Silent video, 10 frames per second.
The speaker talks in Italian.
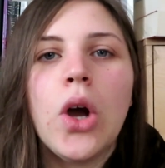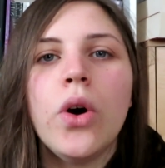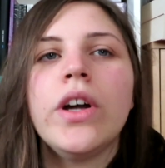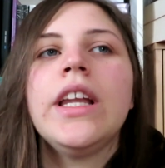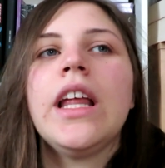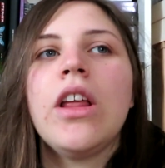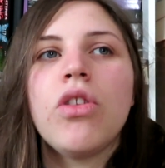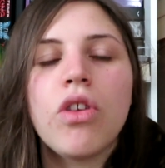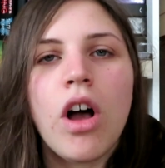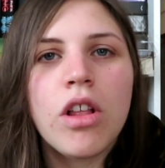con i
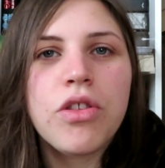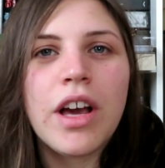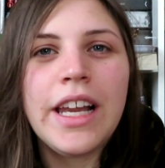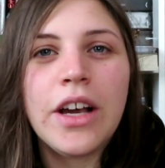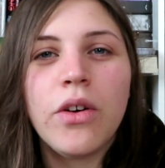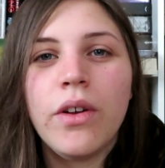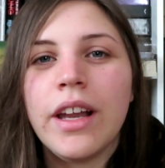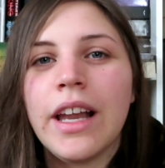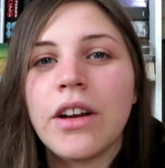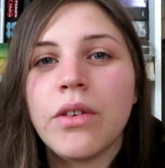social e
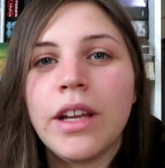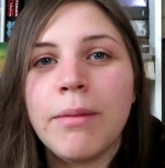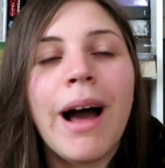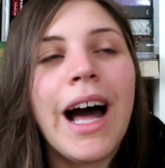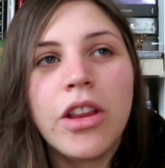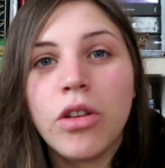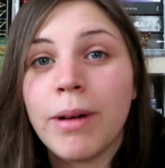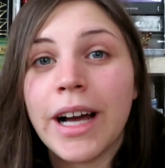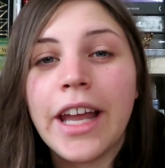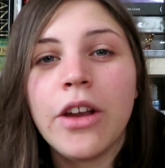con l'anonimato
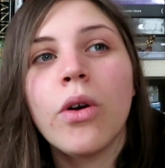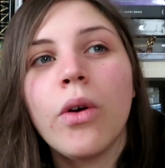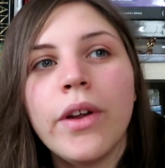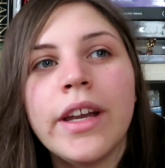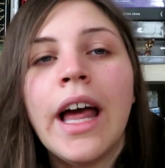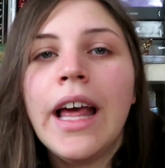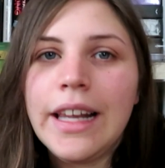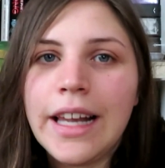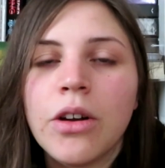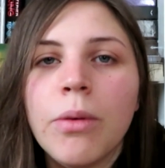magari o con
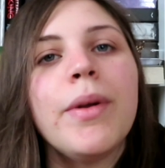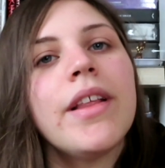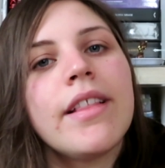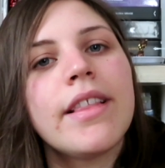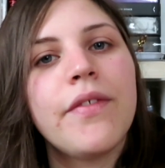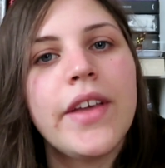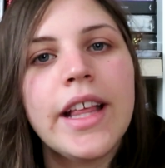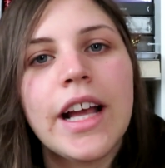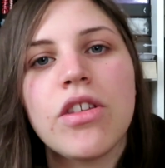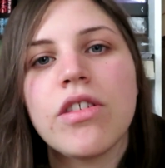la non presenza
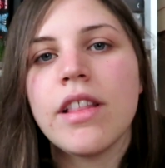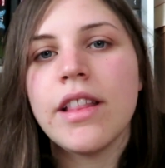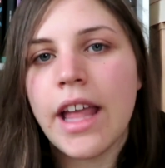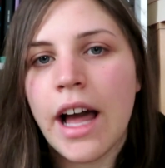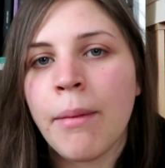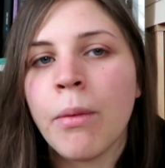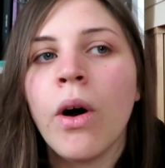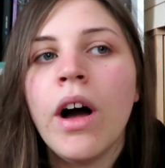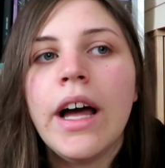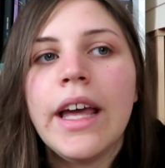fisica ci
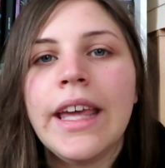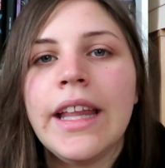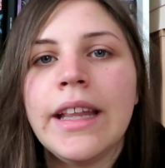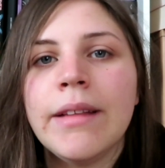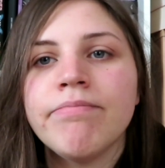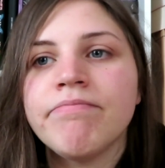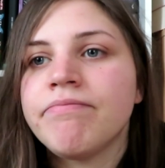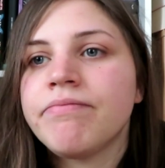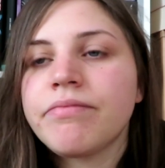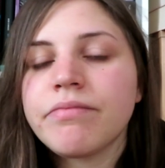sentiamo
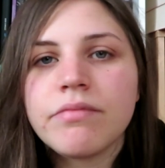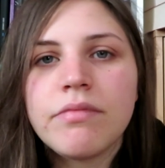in